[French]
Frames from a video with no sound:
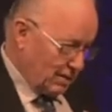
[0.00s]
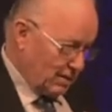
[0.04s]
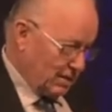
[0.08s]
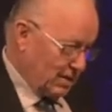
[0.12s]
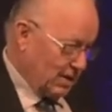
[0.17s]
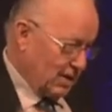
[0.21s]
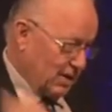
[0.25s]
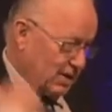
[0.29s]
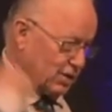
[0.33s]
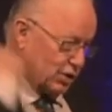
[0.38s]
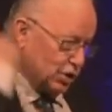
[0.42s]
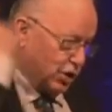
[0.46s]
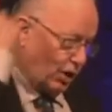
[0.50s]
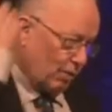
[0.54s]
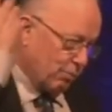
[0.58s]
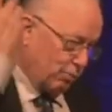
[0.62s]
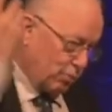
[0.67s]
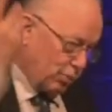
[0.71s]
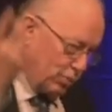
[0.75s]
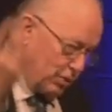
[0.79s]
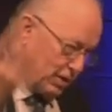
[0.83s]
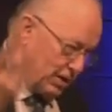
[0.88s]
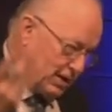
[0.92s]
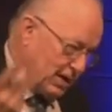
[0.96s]
C'était les
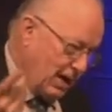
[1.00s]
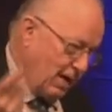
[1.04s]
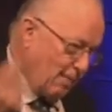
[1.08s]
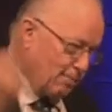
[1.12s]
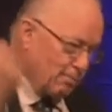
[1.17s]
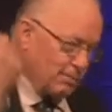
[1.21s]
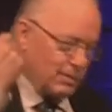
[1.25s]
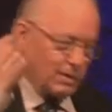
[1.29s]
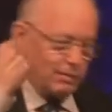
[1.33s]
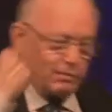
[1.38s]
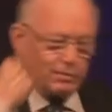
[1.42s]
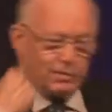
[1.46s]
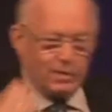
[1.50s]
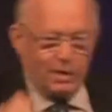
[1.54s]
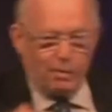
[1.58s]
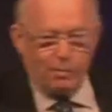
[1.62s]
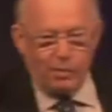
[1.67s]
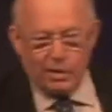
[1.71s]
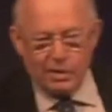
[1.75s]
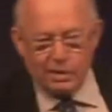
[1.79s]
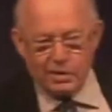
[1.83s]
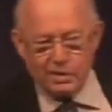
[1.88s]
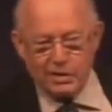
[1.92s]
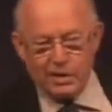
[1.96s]
chapeaux des dames,
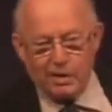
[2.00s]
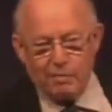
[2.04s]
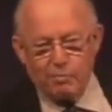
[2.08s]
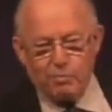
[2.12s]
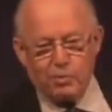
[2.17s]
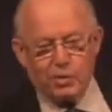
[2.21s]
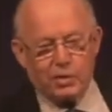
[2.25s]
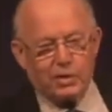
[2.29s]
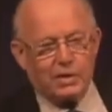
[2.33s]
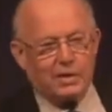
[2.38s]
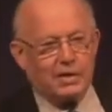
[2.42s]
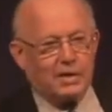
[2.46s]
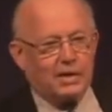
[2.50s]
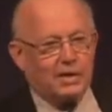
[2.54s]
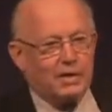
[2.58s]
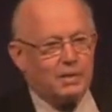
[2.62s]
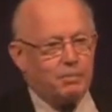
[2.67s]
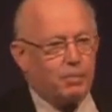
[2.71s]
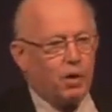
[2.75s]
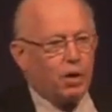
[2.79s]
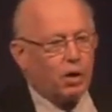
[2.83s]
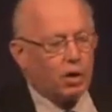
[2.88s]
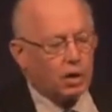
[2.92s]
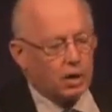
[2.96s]
évidemment, qui en portaient à
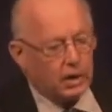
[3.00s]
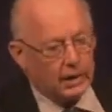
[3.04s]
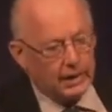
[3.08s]
l'époque.